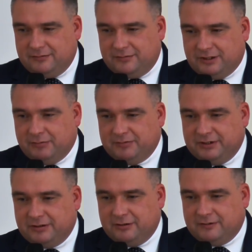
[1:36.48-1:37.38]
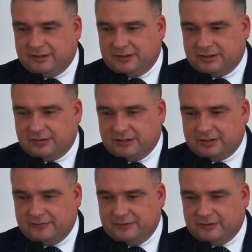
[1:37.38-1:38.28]
chciałbym dedykować też to
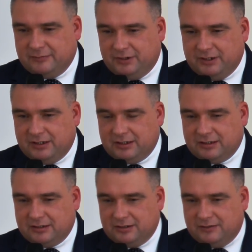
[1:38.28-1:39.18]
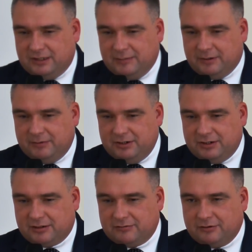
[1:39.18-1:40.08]
nasze wystąpienie świętej
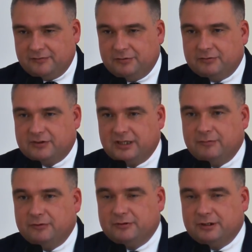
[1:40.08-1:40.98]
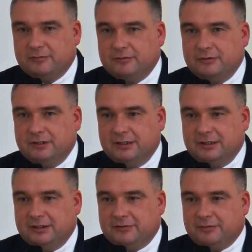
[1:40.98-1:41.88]
pamięci Arturowi Górskiemu, któremu
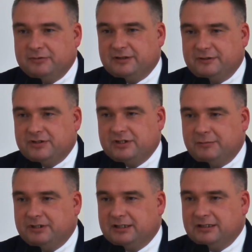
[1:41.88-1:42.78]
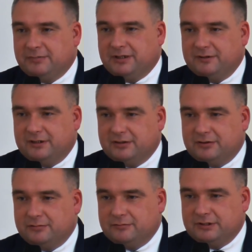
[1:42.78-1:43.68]
któremu zawdzięczamy tak naprawdę
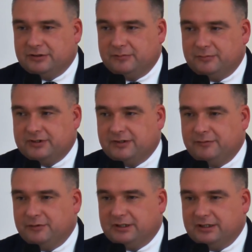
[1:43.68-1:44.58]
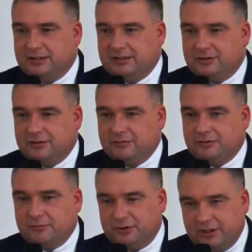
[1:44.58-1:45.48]
naszą, naszą postawę monarchistyczną,
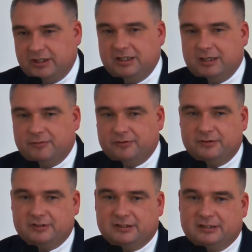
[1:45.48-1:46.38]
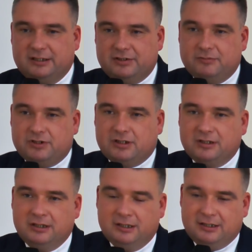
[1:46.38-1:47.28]
to, bo dzięki niemu zetknęliśmy się
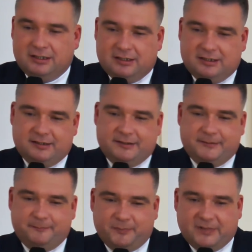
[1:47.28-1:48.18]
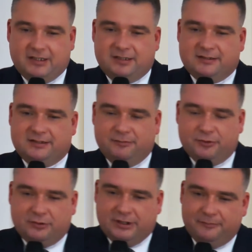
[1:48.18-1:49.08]
e, e, z tym
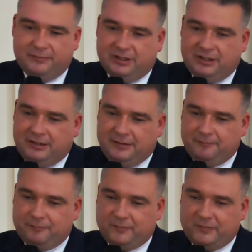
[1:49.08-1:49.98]
ruchem i,